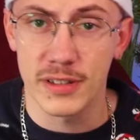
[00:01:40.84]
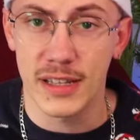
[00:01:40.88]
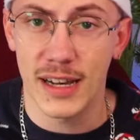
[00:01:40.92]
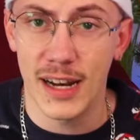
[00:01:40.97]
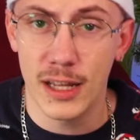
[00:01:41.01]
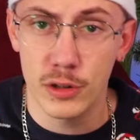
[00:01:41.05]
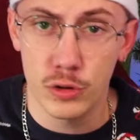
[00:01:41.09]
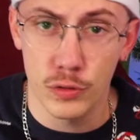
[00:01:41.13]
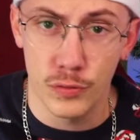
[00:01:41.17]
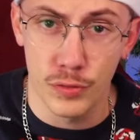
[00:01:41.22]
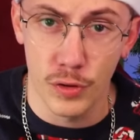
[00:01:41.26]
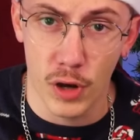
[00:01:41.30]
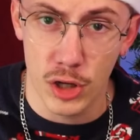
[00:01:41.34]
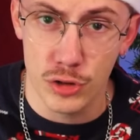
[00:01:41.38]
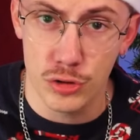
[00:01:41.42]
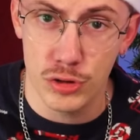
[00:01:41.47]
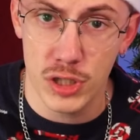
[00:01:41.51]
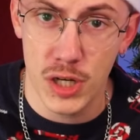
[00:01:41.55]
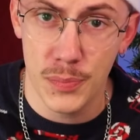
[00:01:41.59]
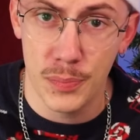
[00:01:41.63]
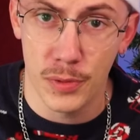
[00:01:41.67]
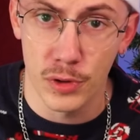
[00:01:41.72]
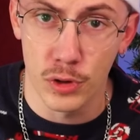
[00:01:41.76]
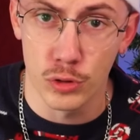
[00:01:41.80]
ce cas-là, tu te feras
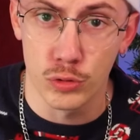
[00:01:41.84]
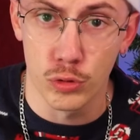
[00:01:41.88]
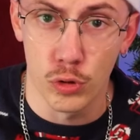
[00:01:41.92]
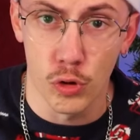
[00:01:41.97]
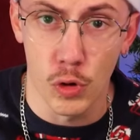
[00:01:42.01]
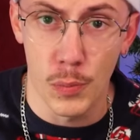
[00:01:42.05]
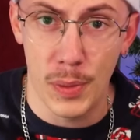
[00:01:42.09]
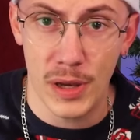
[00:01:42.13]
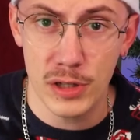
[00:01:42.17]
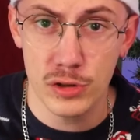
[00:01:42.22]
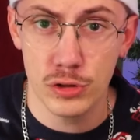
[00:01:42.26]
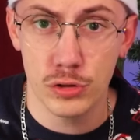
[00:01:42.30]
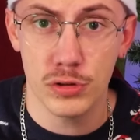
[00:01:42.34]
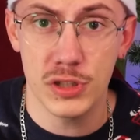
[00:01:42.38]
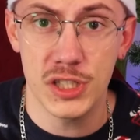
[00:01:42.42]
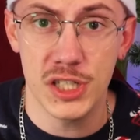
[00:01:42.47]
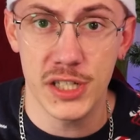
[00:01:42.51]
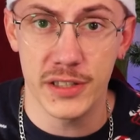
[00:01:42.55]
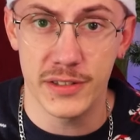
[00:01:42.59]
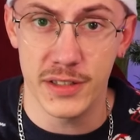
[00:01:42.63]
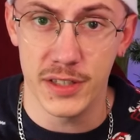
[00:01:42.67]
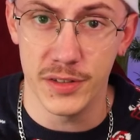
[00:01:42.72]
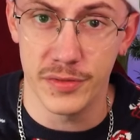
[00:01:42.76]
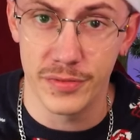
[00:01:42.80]
juger pendant tout le repas jusqu'au
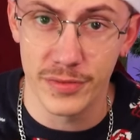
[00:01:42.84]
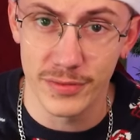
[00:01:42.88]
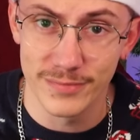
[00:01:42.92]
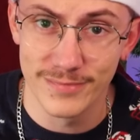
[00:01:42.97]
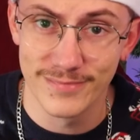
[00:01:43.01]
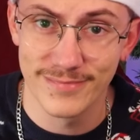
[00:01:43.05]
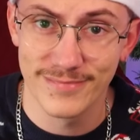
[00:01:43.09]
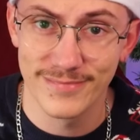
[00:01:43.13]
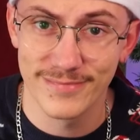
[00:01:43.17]
digestif.